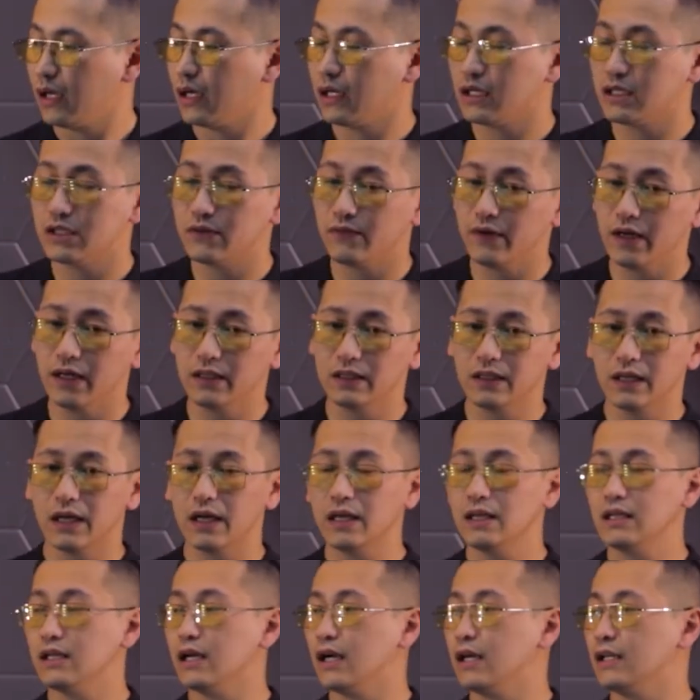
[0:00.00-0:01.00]
Хрящевая
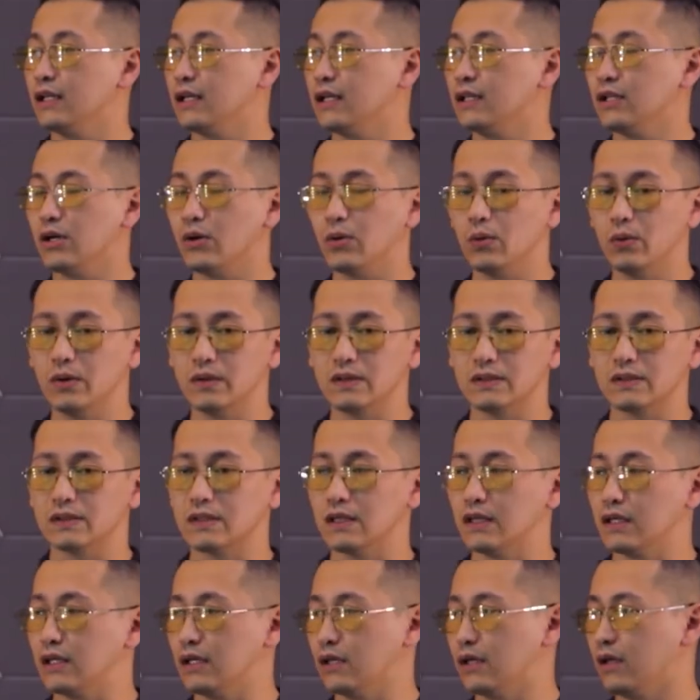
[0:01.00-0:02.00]
ткань, она
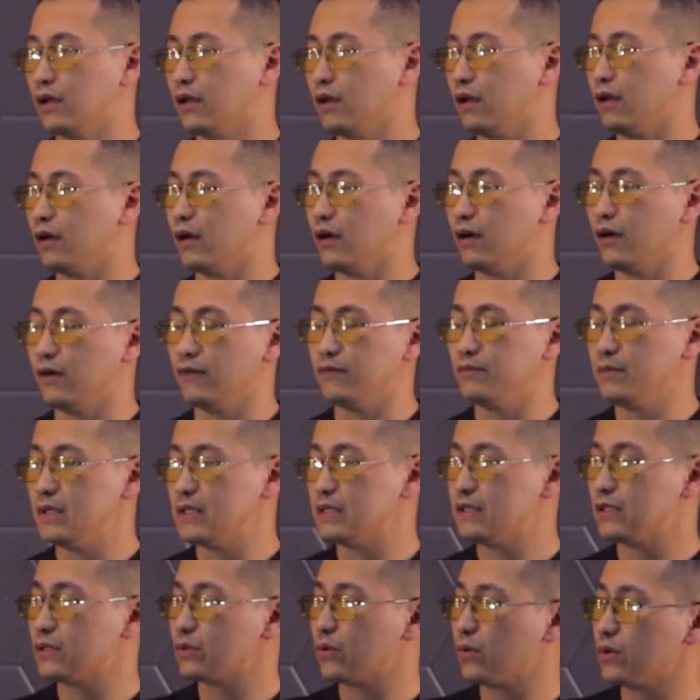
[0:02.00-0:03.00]
находится а,
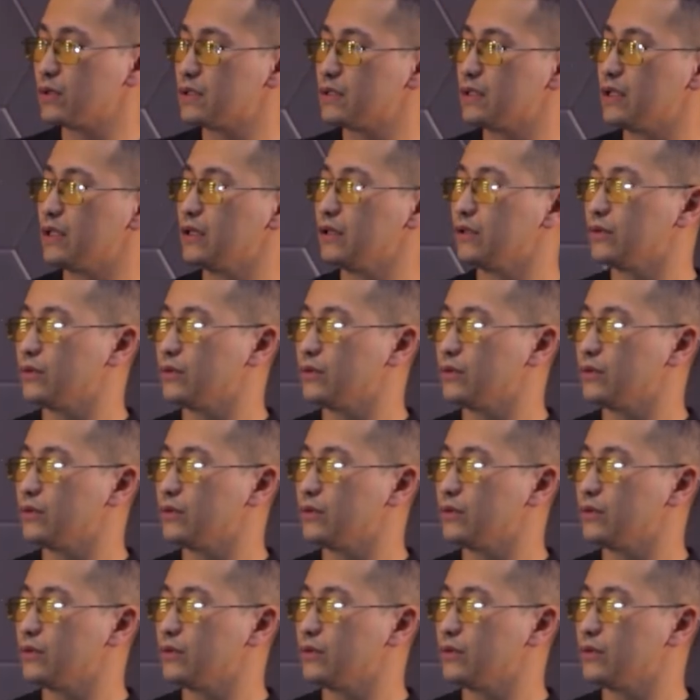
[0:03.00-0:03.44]
вместе с костной,